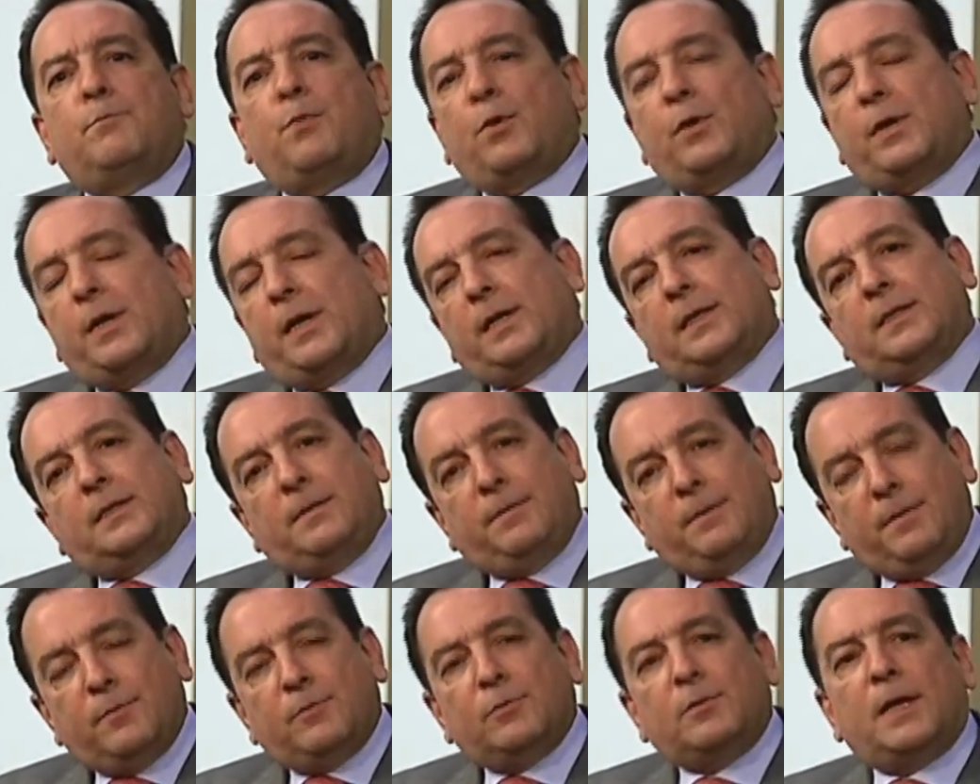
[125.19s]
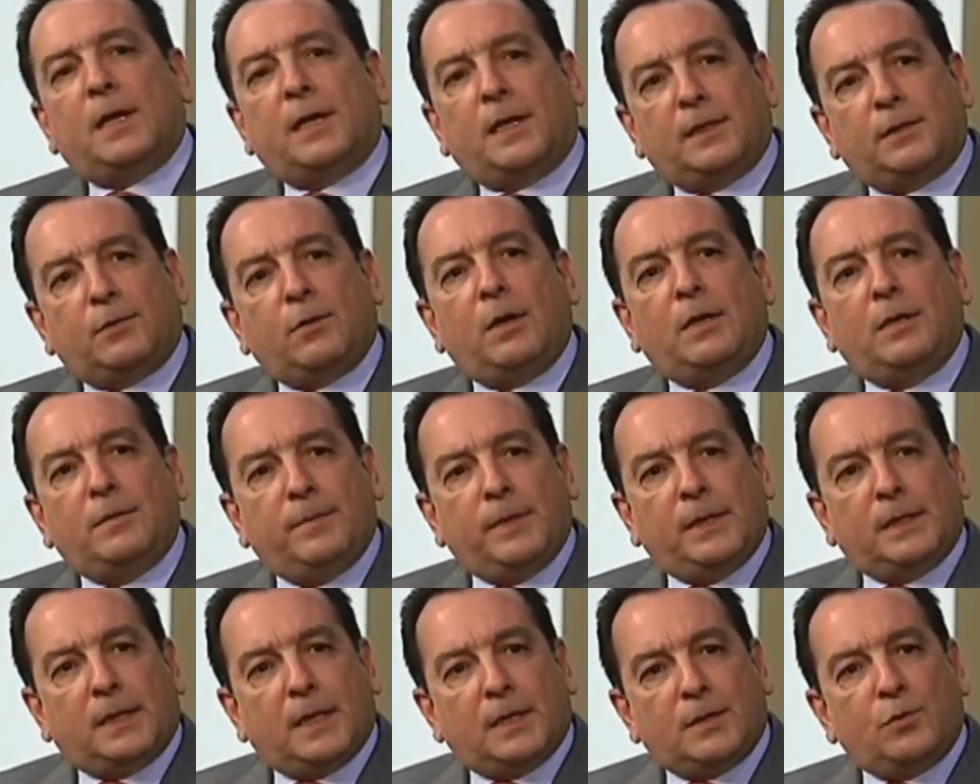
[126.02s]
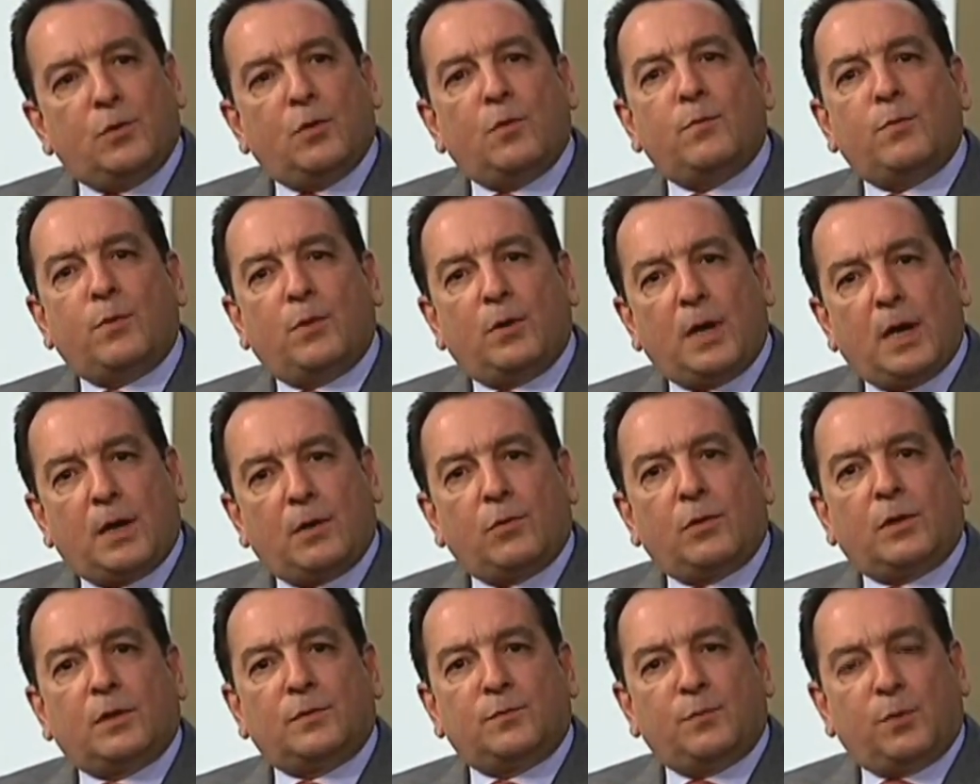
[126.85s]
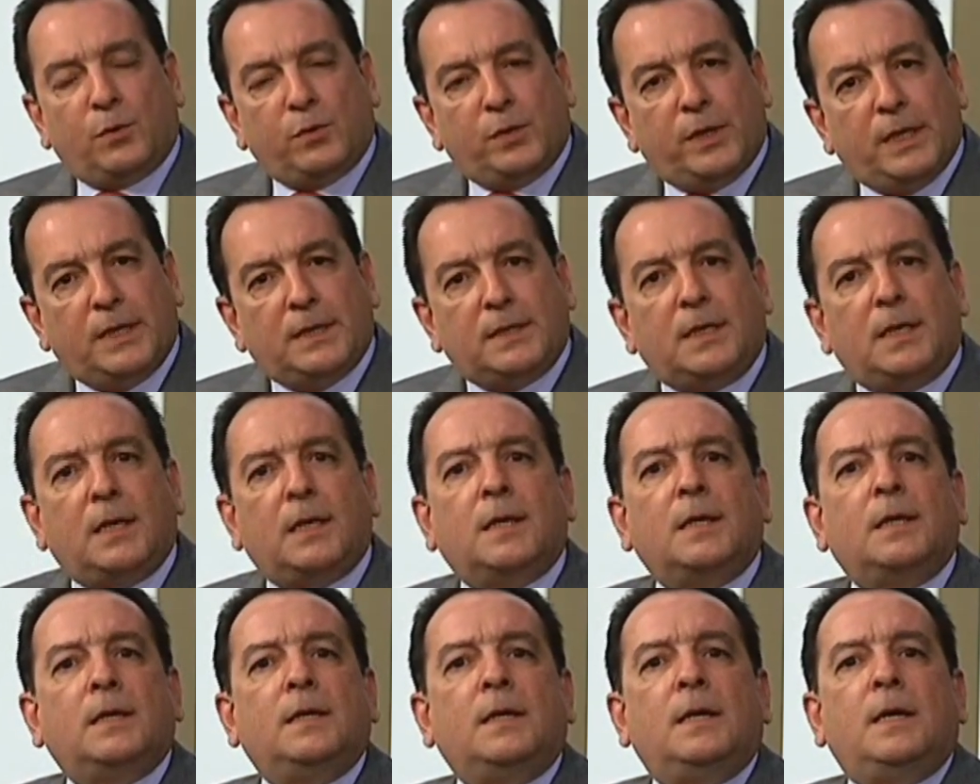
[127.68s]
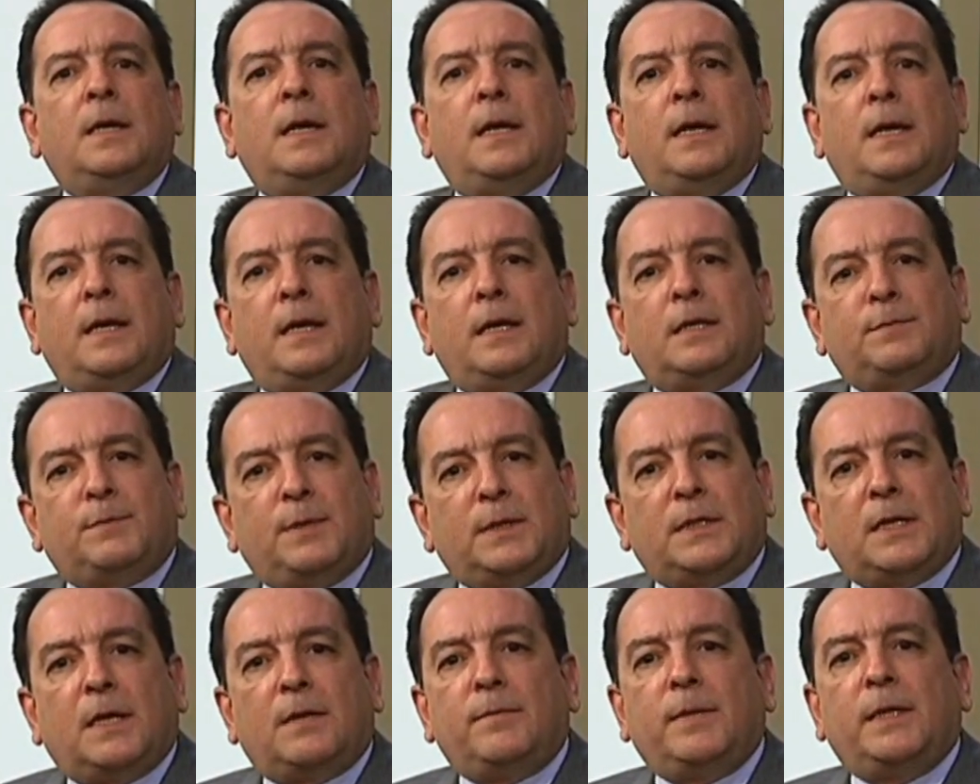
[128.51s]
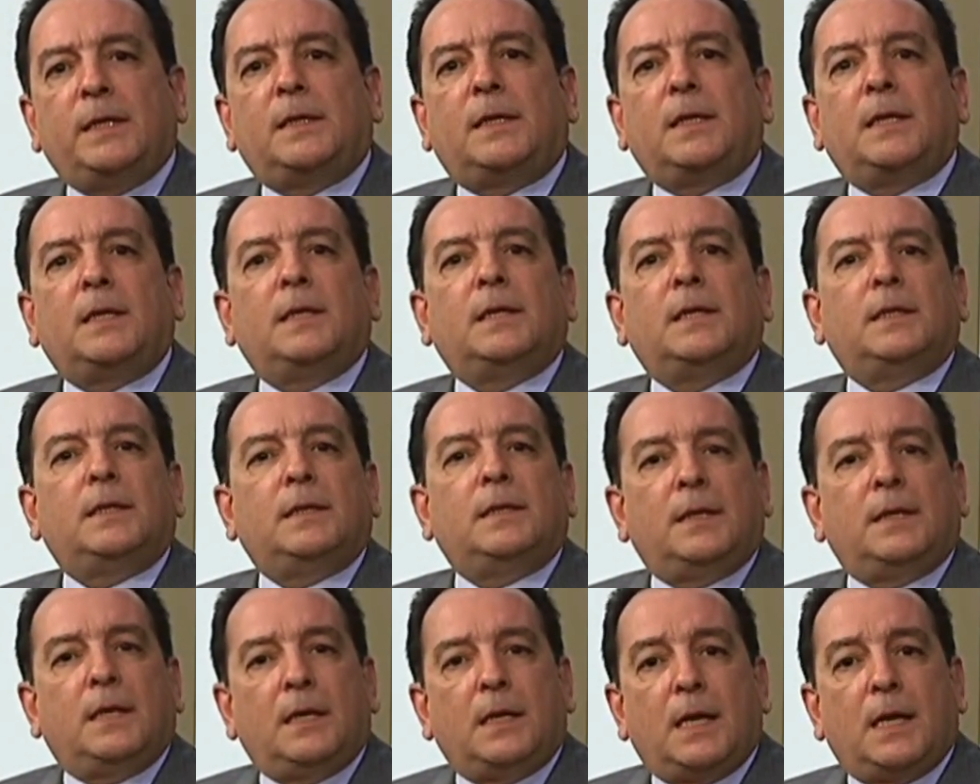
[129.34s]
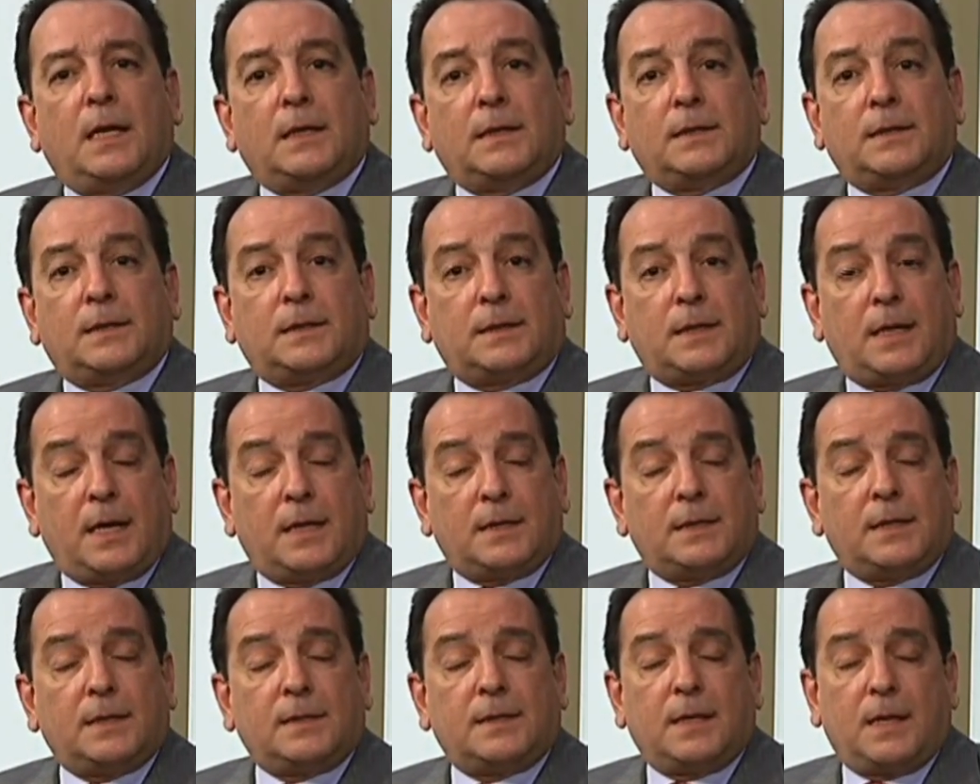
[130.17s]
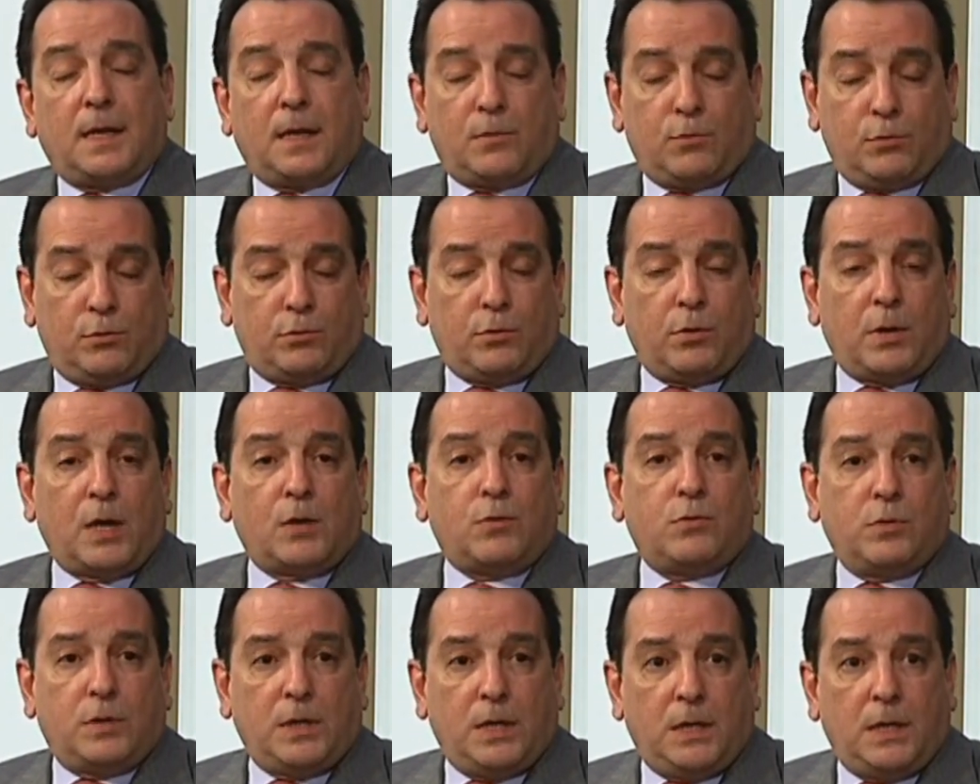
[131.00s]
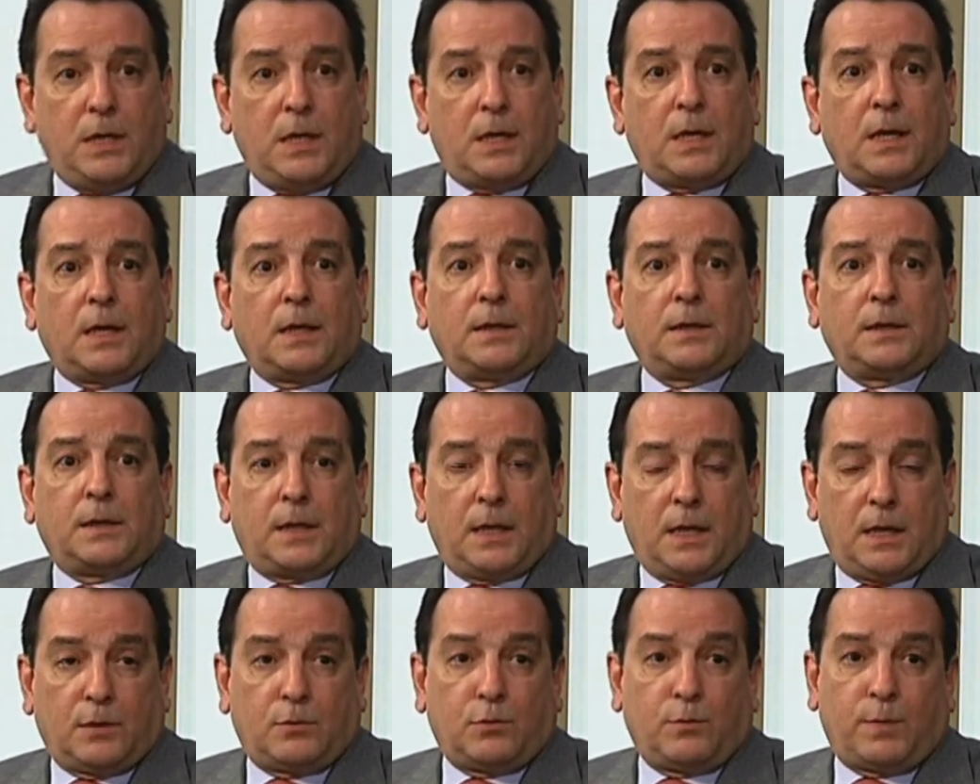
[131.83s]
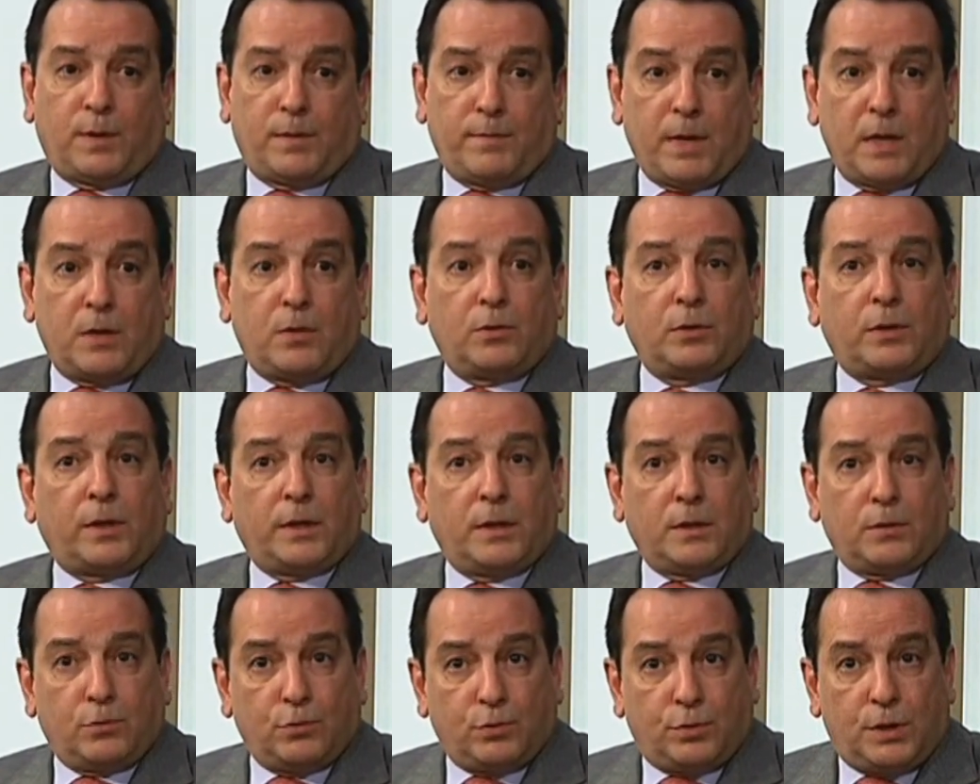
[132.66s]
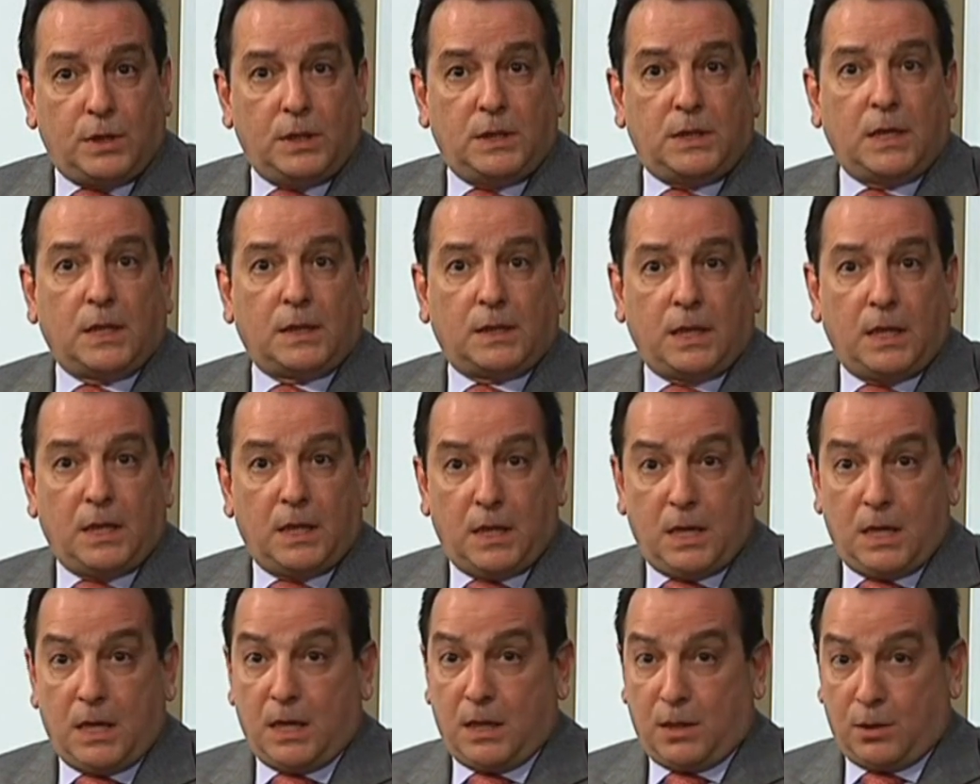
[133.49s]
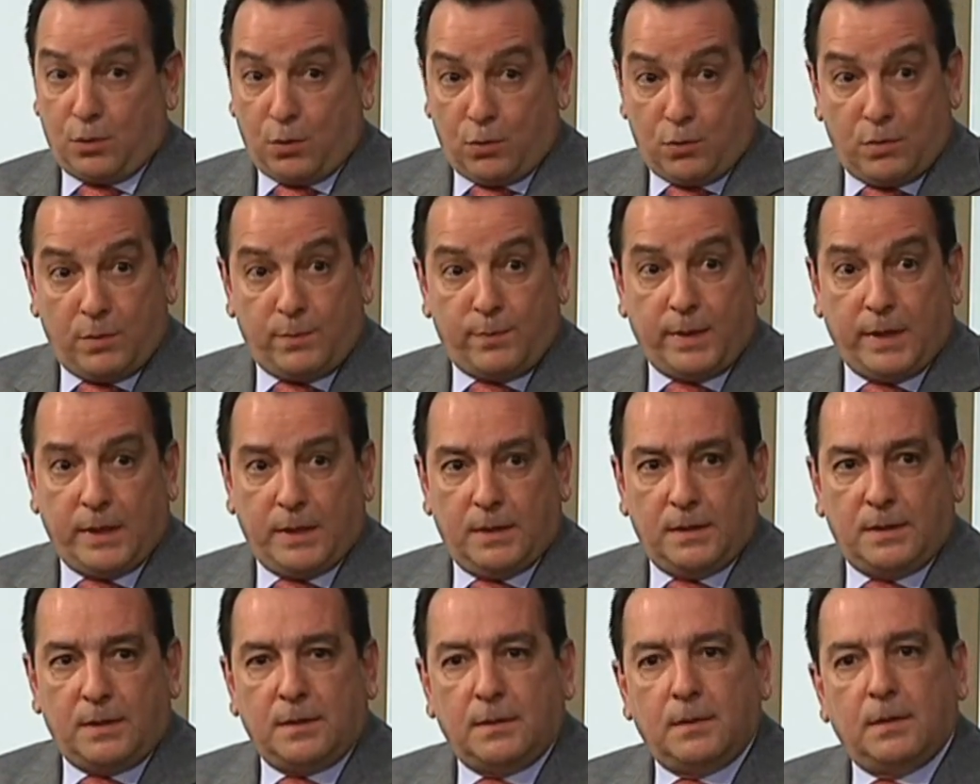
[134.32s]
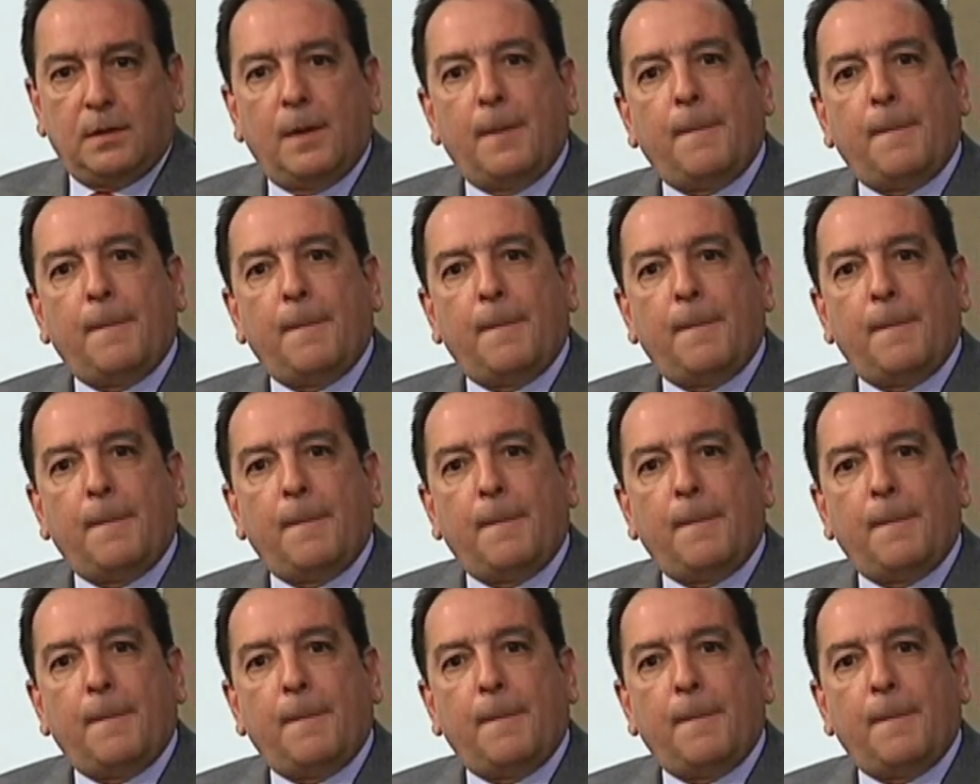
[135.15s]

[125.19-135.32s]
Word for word: porque recibimos la retroalimentación por la correspondencia, especialmente de las casas de la cultura jurídica que la Suprema Corte de Justicia tiene en todo el país.